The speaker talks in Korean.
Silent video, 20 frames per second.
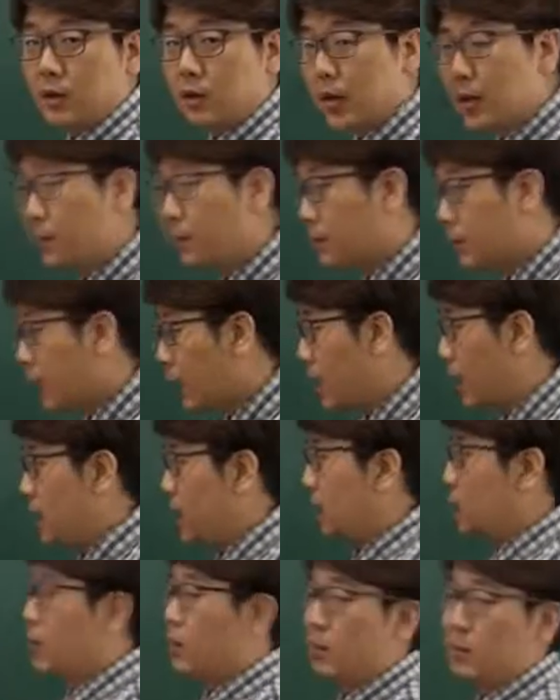함께
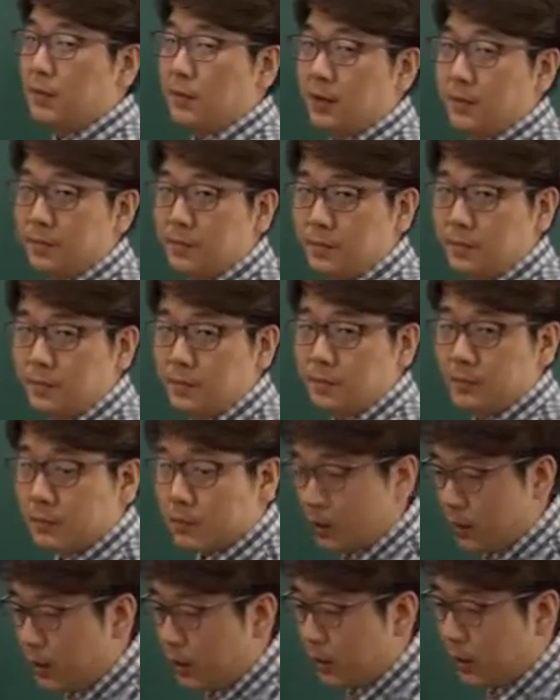있는 걸 말합니다.
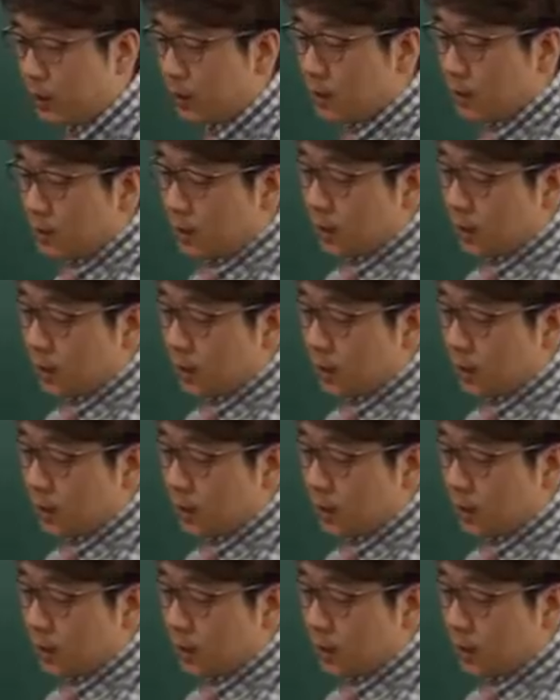오케이.